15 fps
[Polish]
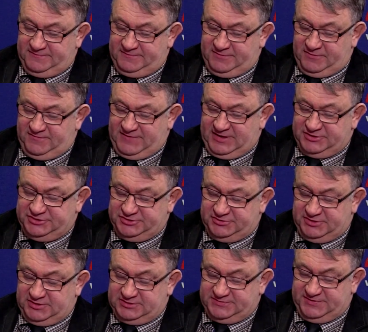no, walczyć
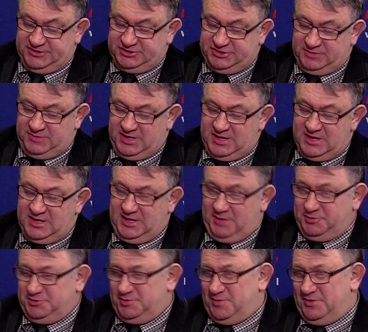tutaj o swoje ziemię. Ja Ale
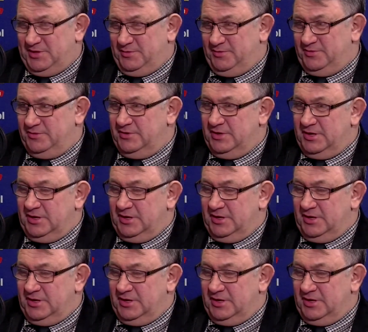przypominam, z kim?